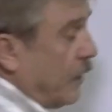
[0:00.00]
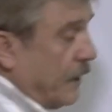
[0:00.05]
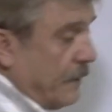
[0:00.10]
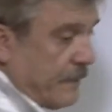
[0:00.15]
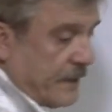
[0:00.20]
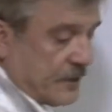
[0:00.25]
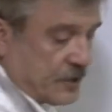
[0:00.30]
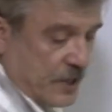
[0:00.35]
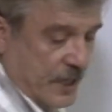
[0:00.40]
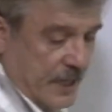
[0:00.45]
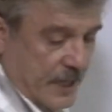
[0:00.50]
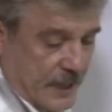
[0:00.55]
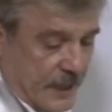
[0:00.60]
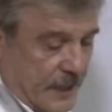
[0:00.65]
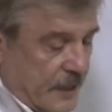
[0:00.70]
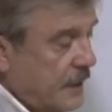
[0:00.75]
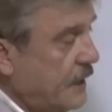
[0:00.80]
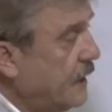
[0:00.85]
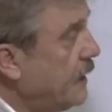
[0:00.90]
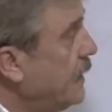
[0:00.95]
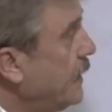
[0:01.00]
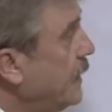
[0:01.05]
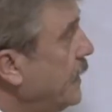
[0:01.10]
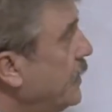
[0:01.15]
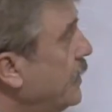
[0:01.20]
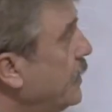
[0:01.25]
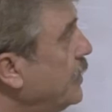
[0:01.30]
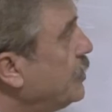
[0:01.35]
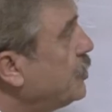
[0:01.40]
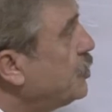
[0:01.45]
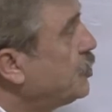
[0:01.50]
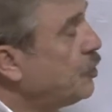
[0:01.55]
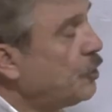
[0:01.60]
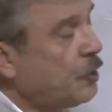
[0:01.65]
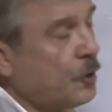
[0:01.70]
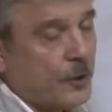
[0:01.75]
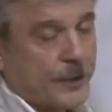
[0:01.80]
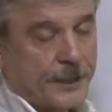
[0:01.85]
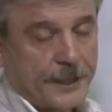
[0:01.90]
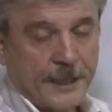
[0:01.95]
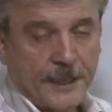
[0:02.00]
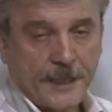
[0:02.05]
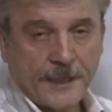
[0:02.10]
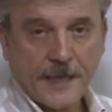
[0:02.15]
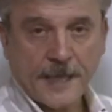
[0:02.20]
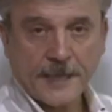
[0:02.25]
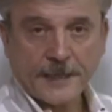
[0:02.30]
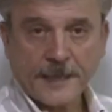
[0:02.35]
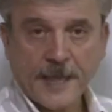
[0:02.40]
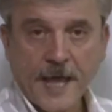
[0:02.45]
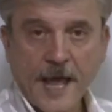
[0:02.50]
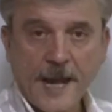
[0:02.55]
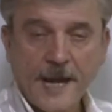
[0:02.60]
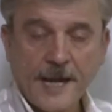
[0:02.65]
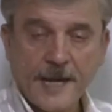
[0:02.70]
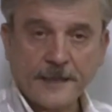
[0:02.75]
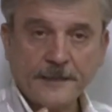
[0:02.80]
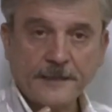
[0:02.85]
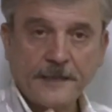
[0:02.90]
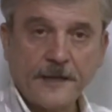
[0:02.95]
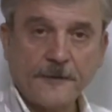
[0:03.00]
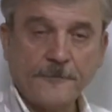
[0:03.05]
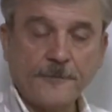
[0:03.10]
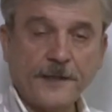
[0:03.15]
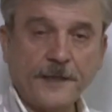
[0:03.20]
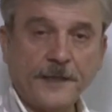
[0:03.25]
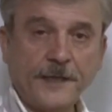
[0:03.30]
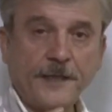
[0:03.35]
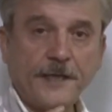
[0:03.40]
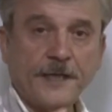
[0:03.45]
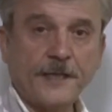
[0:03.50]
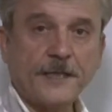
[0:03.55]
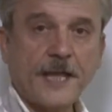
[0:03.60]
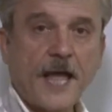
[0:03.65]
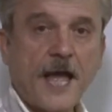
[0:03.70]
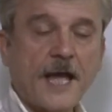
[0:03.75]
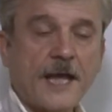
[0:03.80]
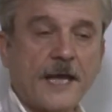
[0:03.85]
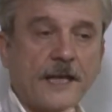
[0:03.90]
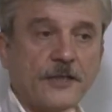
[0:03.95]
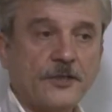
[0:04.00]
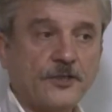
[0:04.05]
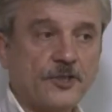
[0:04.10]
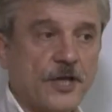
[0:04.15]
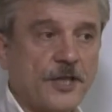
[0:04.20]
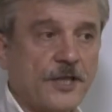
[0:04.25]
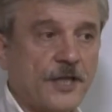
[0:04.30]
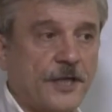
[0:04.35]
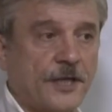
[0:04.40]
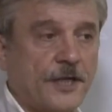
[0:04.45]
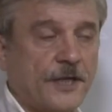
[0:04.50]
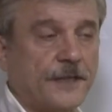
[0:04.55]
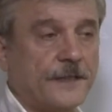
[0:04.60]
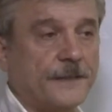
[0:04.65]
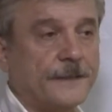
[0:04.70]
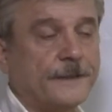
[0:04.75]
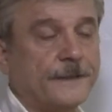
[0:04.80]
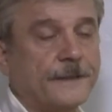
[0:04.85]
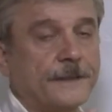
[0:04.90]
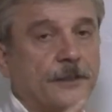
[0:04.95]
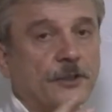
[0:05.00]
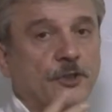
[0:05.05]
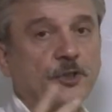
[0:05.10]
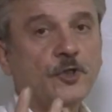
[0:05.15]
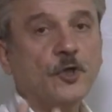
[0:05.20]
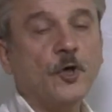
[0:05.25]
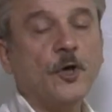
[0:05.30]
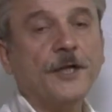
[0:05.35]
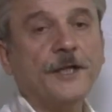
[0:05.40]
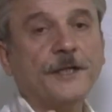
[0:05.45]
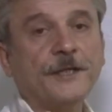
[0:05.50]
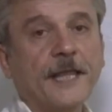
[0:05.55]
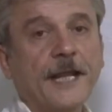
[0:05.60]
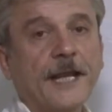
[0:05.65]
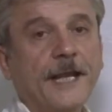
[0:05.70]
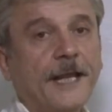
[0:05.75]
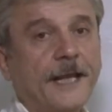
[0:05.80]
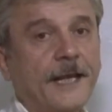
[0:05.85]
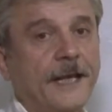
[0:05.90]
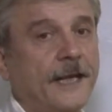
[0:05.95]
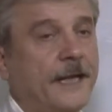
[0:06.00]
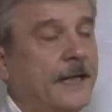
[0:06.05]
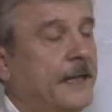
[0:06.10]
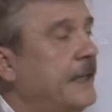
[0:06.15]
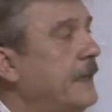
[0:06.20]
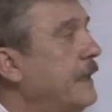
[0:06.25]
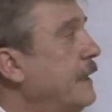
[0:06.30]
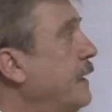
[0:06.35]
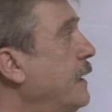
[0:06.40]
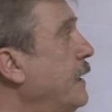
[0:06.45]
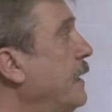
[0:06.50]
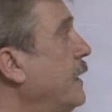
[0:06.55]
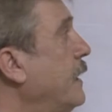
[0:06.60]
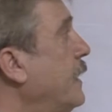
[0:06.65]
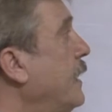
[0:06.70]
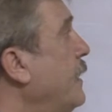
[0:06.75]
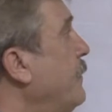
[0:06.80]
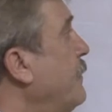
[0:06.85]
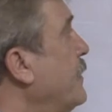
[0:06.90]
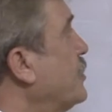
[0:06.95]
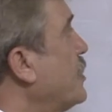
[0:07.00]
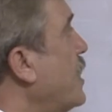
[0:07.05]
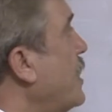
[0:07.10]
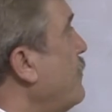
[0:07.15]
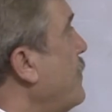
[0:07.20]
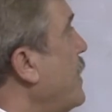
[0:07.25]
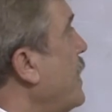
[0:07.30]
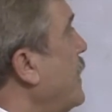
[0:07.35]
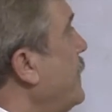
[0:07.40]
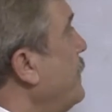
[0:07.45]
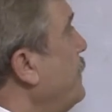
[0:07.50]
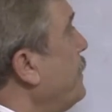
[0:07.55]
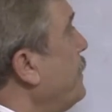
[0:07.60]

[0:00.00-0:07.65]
المجال شلون اذا الداله التربيعيه داخل الجذر شلون نطلع المجال ماله